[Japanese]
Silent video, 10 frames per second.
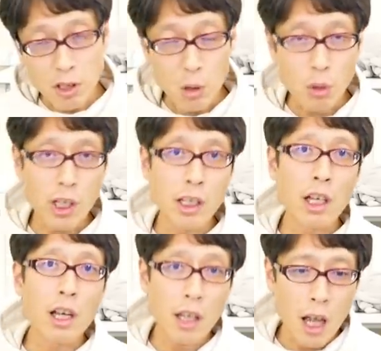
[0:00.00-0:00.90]
に出てこない
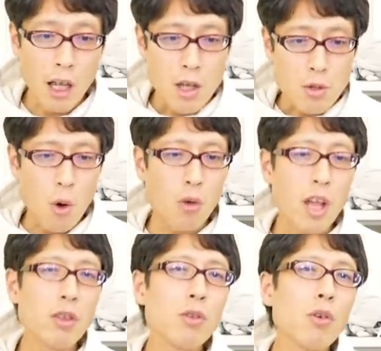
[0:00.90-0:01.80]
だけで。少
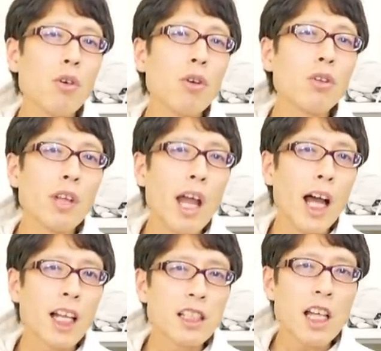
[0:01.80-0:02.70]
年の頃のね、
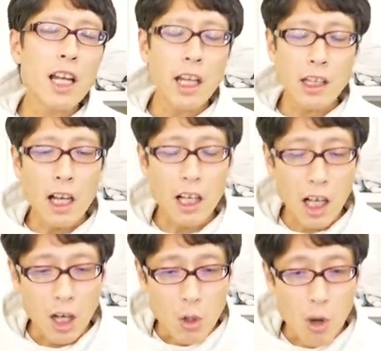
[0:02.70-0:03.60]
犯罪歴なん
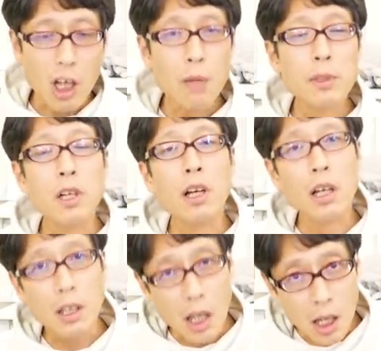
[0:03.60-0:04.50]
か分かりません
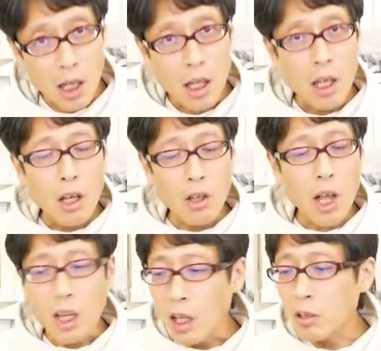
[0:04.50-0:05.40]
からね。え、
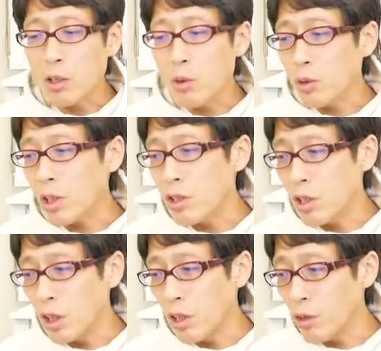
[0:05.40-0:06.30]
内閣が調査し
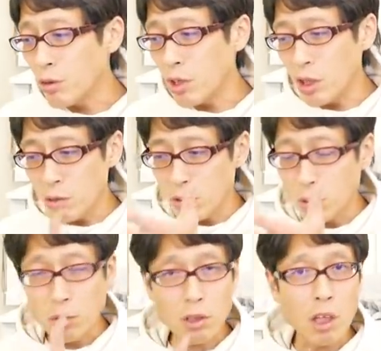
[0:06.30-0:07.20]
て出てくる出てくるっ
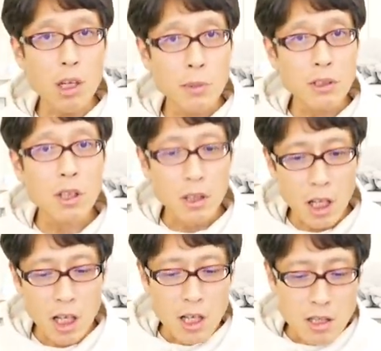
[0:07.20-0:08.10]
てことだってありますから
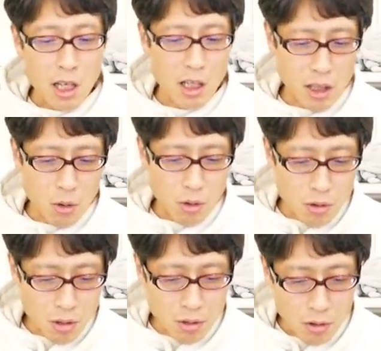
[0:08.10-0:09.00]
ね。じゃあ、こ
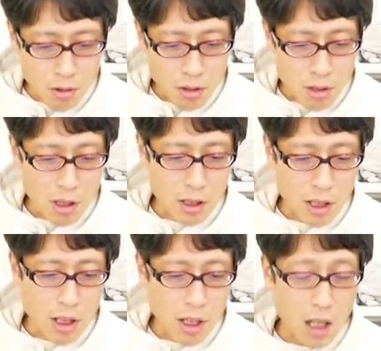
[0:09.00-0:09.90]
ういう人、大
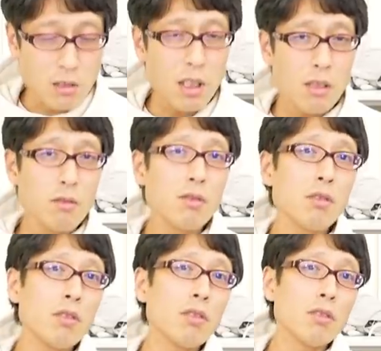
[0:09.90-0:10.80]
体学生運
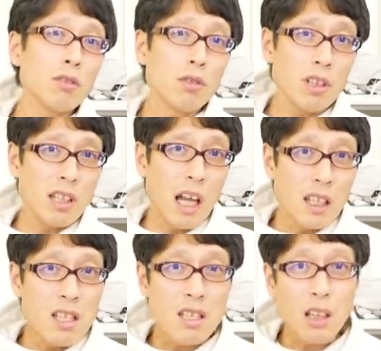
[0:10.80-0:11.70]
動の時に
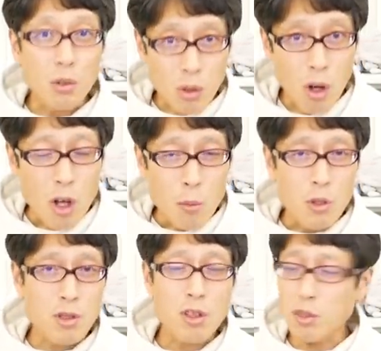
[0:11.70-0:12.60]
何したのと。
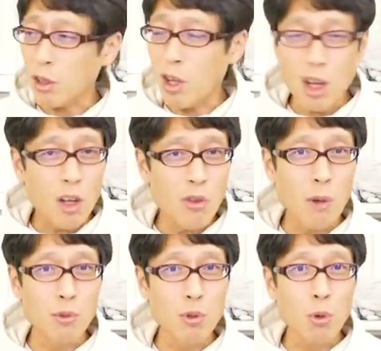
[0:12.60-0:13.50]
もしかしたら警官
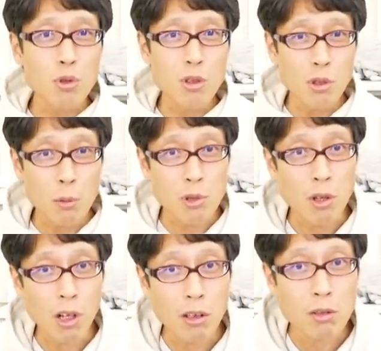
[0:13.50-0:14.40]
なぶり殺してるかもし
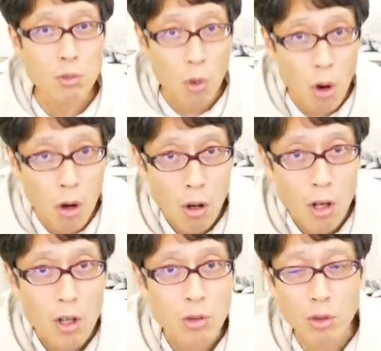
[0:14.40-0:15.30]
れないんですよ。
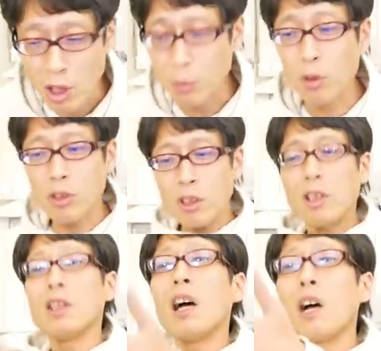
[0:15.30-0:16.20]
そんなものが出
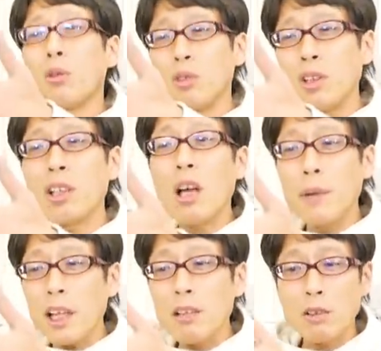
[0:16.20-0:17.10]
てきて、ああ、この人は
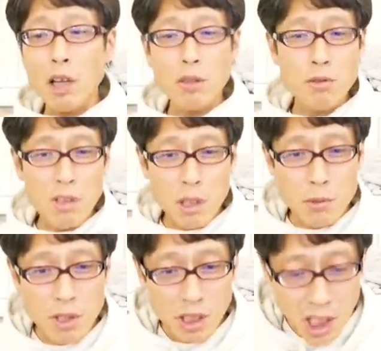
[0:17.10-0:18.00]
ダメだって言って外したか
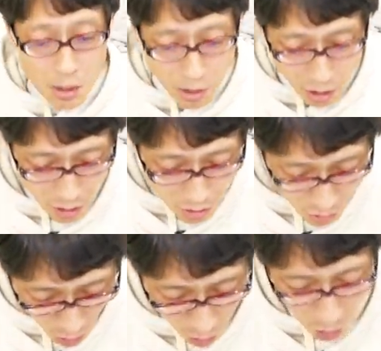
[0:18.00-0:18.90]
もしれないわけで
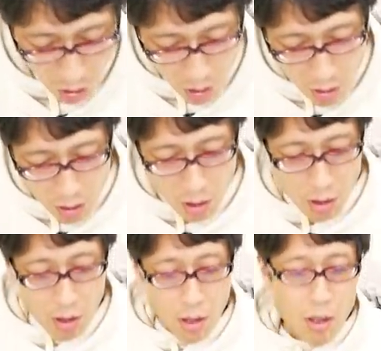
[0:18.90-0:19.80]
すよ。
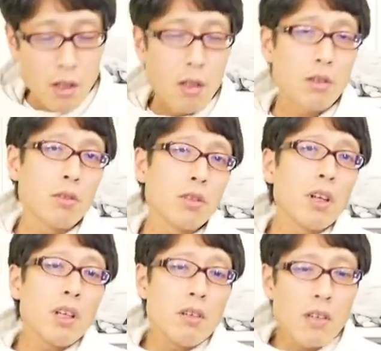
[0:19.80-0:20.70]
ええ。そん
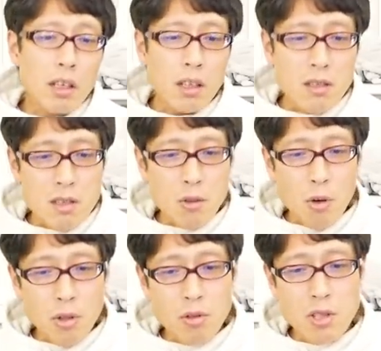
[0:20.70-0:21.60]
な理由なんていちいち
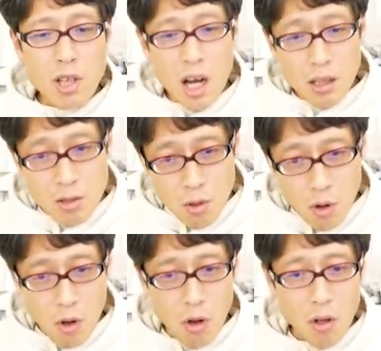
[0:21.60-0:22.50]
公表しないで
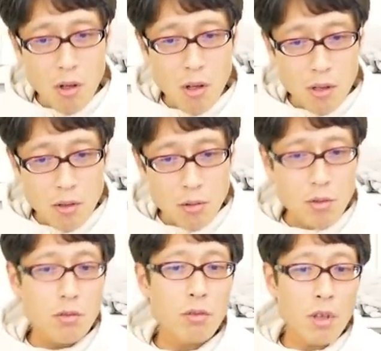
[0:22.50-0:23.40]
しょう。そ
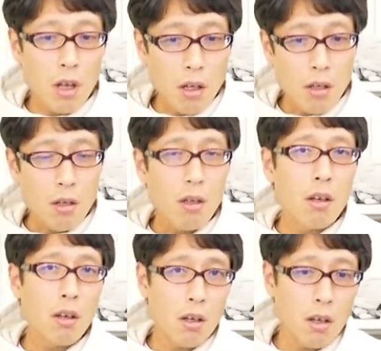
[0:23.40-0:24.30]
うですよね。
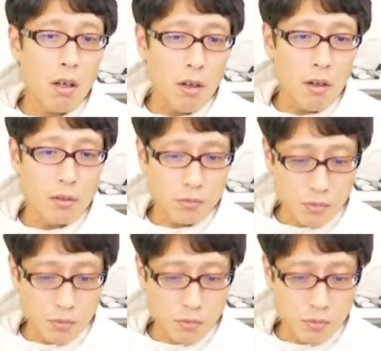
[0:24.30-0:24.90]
ええ。